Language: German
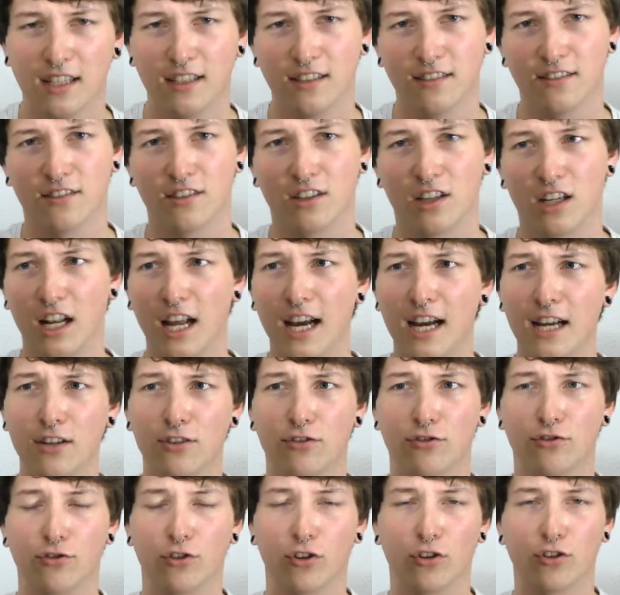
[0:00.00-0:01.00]
Die sind klein,
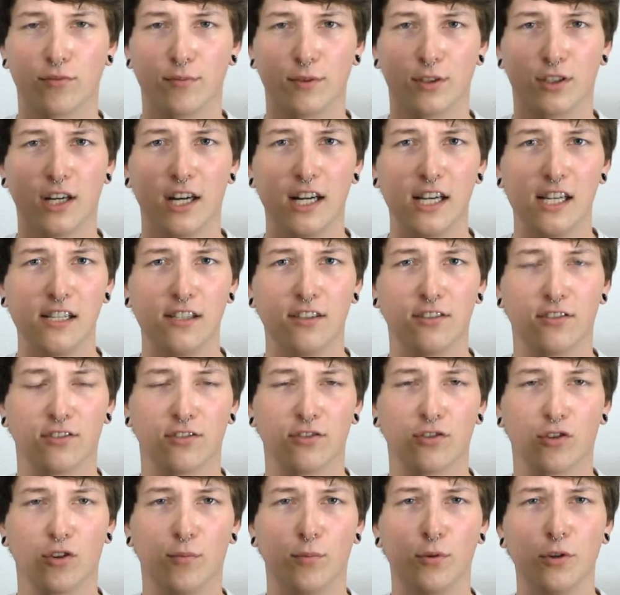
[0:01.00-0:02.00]
die sind aus Metall, die
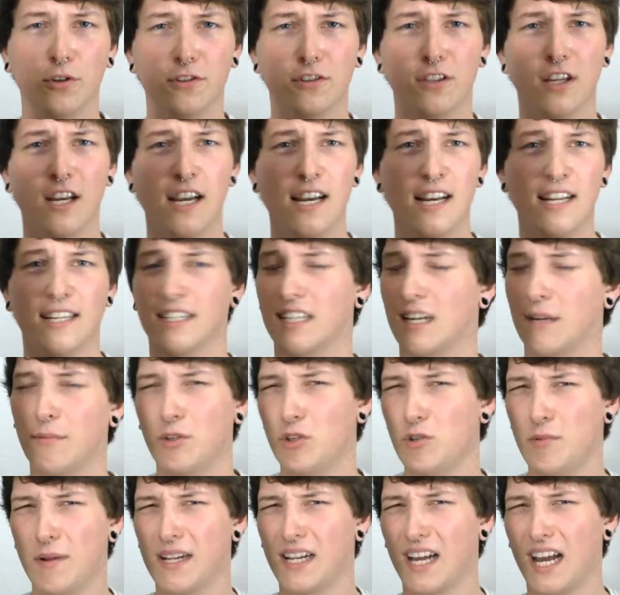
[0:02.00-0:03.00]
sind robust, die kann
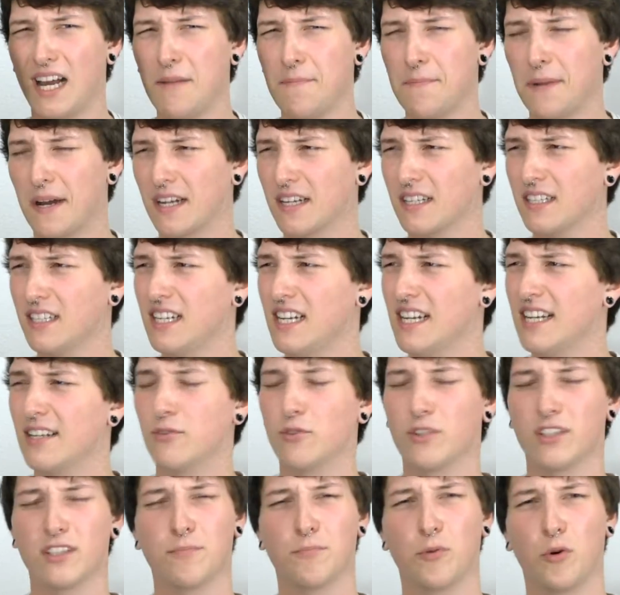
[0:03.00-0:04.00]
man überall reinpacken.
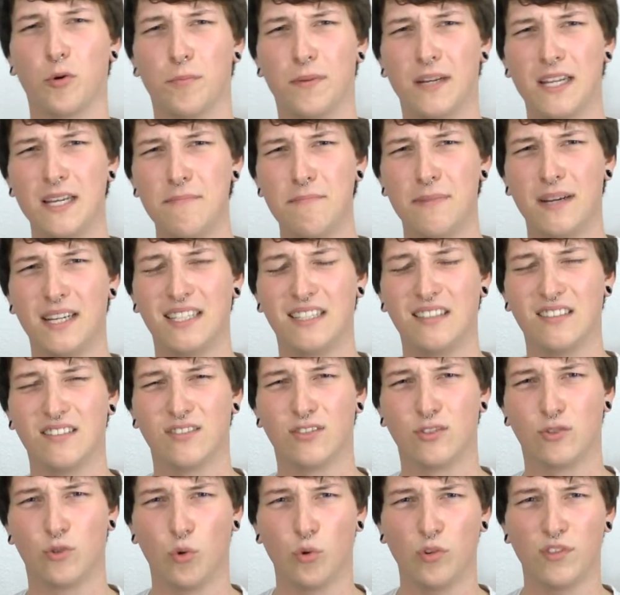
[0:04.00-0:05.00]
Nur das Problem bei
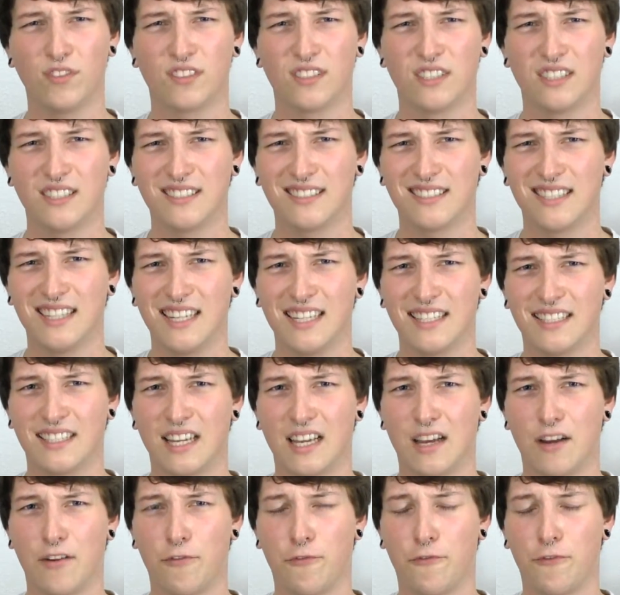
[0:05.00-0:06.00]
diesen Dosen ist
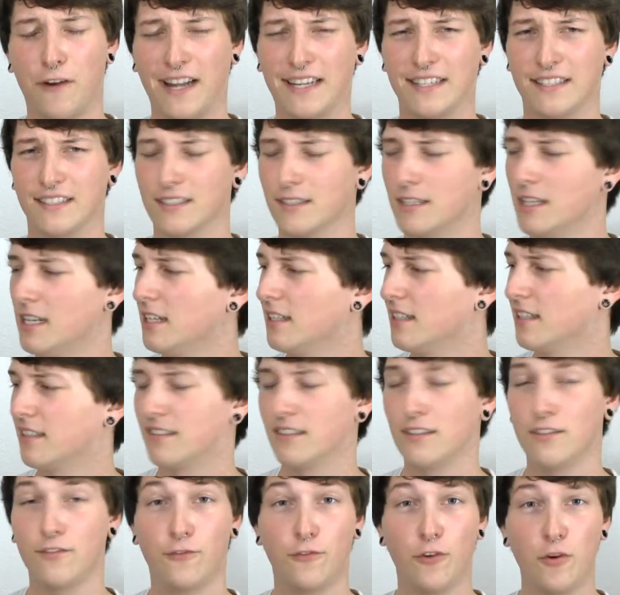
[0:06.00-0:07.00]
der Pfand. Da
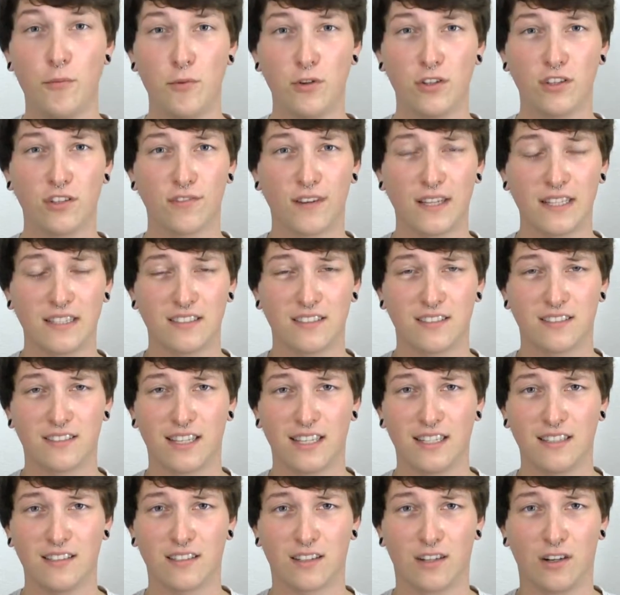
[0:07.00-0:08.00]
sind 25
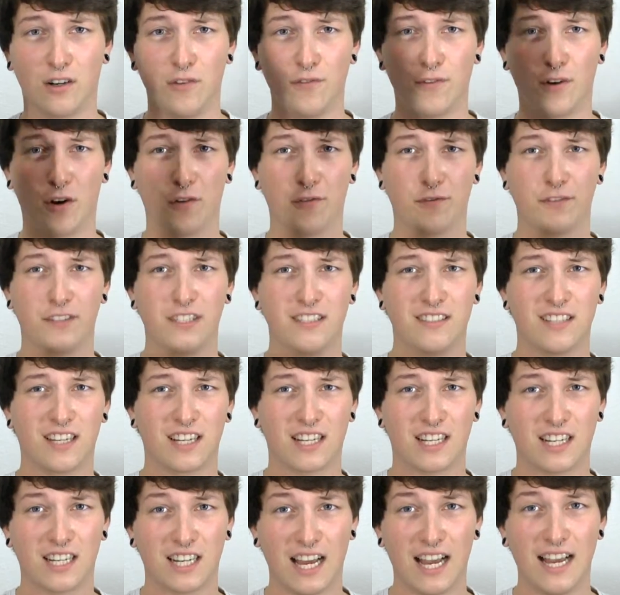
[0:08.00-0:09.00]
Cent drauf auf dieser
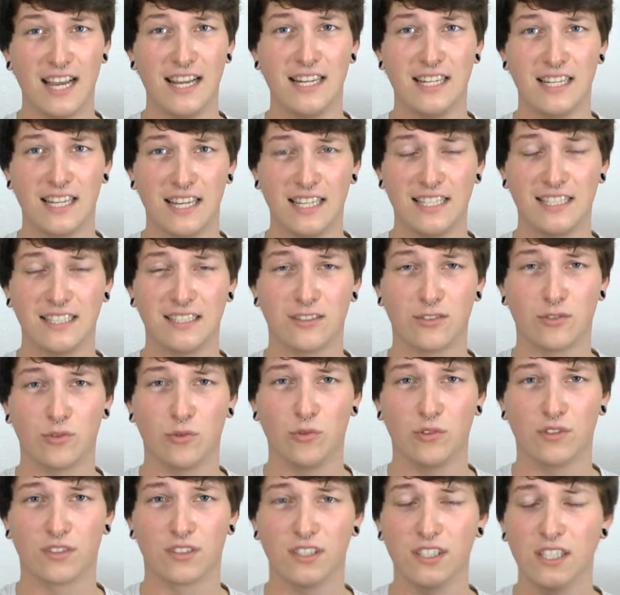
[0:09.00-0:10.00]
kleinen leichten
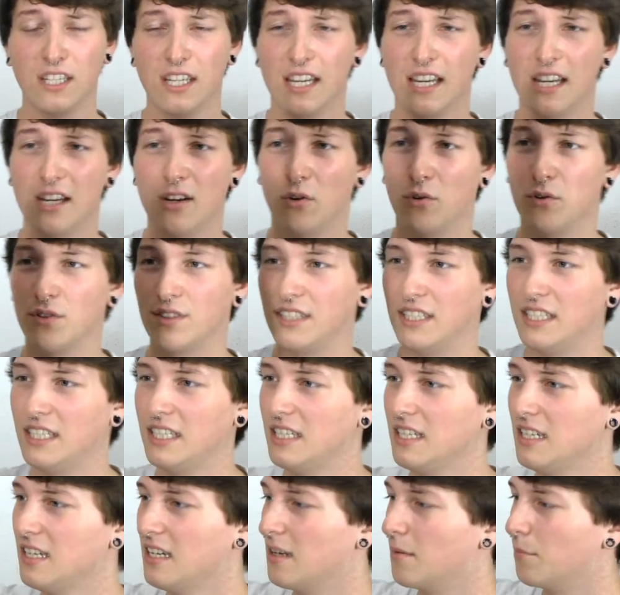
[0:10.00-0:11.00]
Dose und
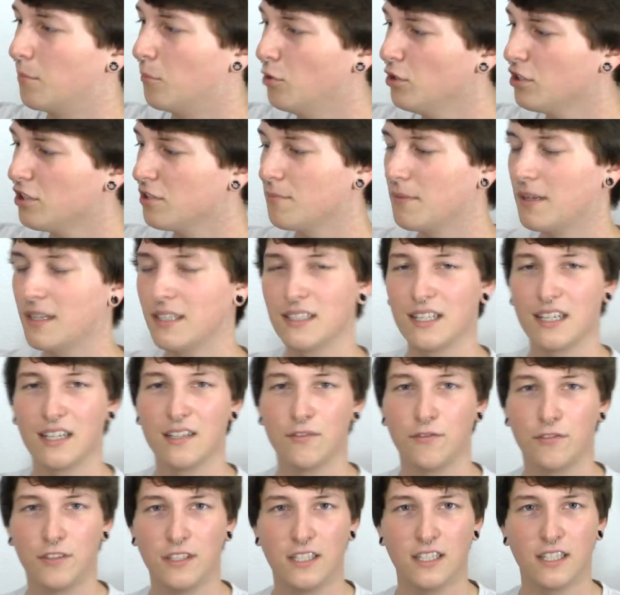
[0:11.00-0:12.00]
die muss man
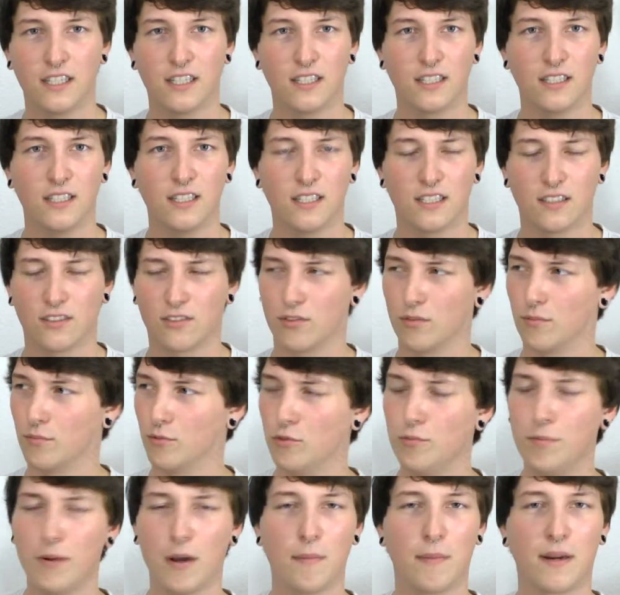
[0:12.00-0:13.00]
dann wieder zum
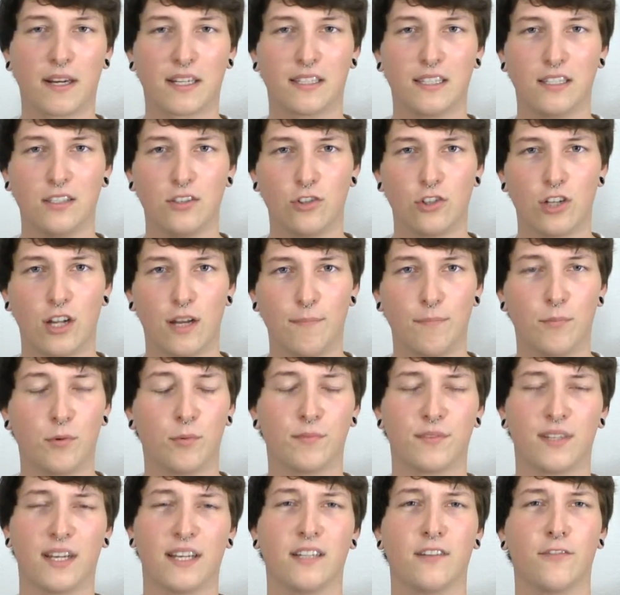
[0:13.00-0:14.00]
Supermarkt hinschleppen,
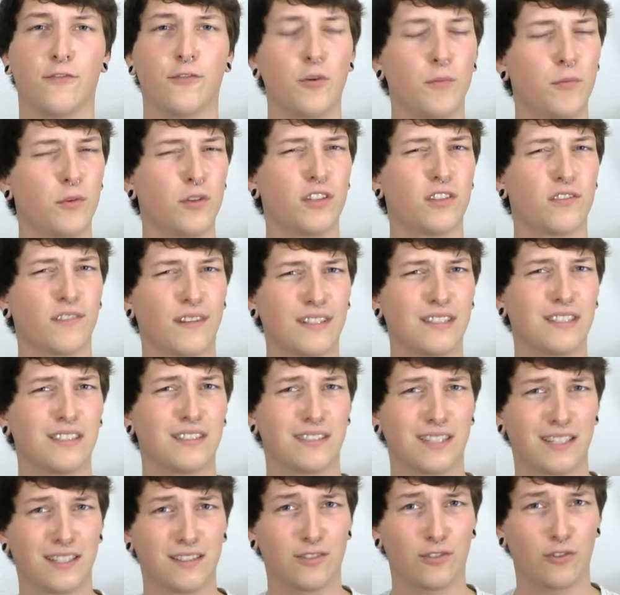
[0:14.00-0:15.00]
um seine
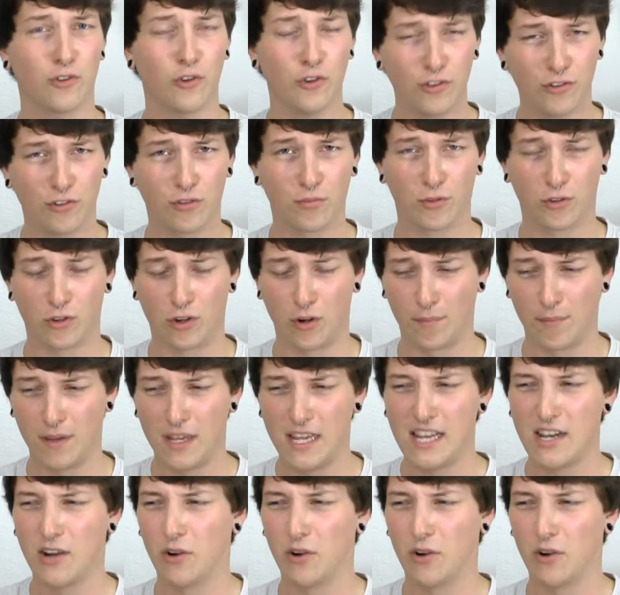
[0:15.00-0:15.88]
25 Cent zurückzubekommen.